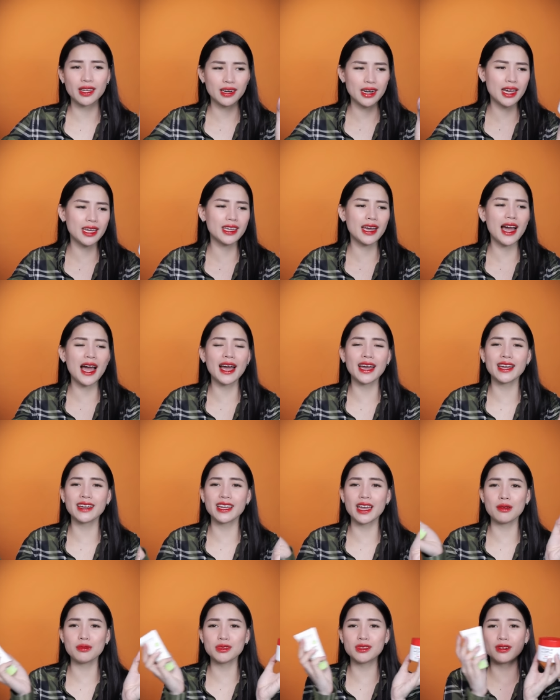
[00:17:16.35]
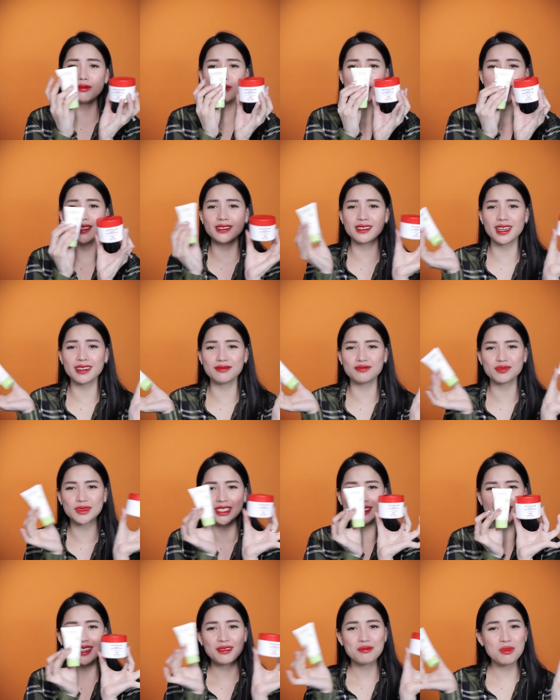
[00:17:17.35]
Đây hai cái kem dưỡng bình dân
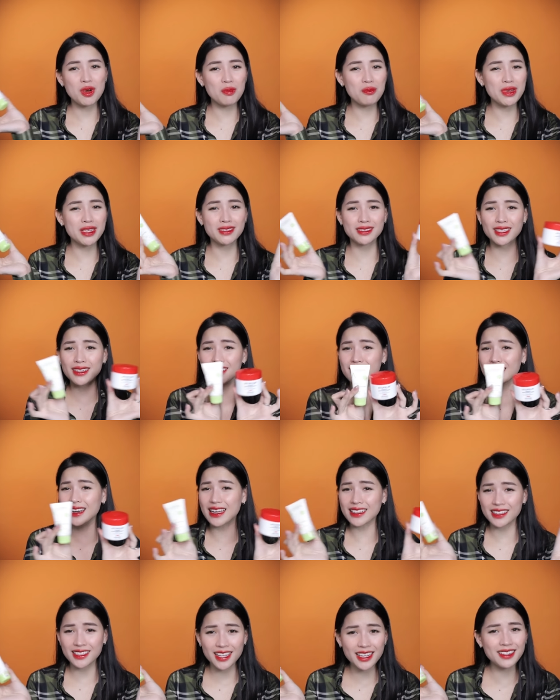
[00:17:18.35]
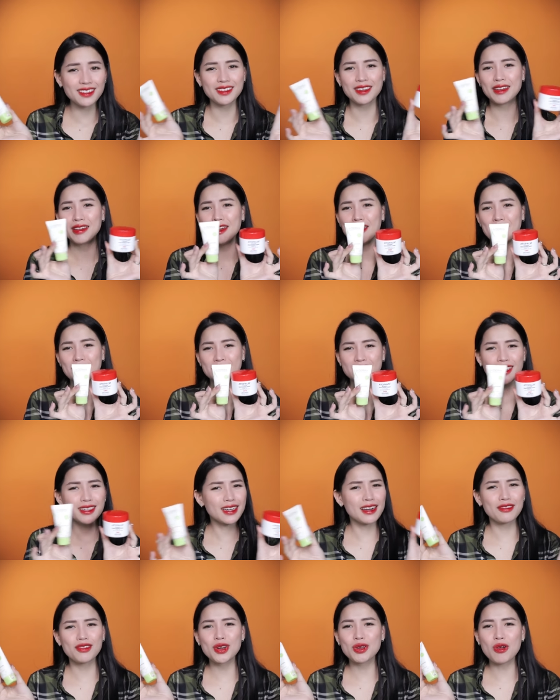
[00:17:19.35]
mà mình rất là thích,
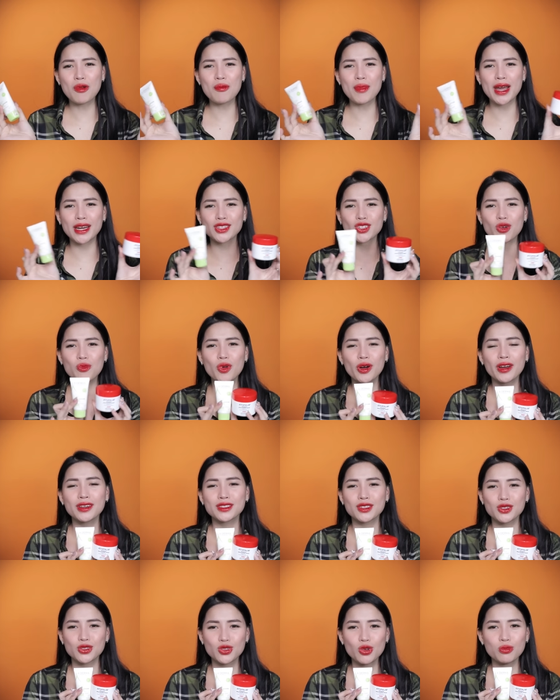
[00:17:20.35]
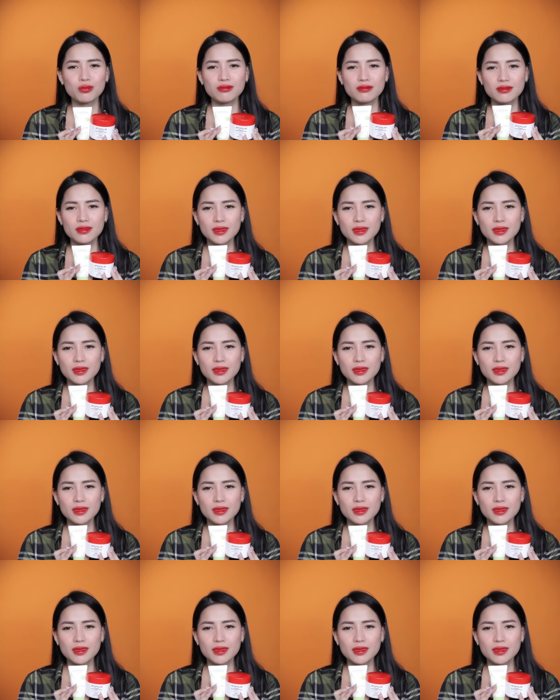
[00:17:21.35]
rất là recommend cho mọi người sử dụng.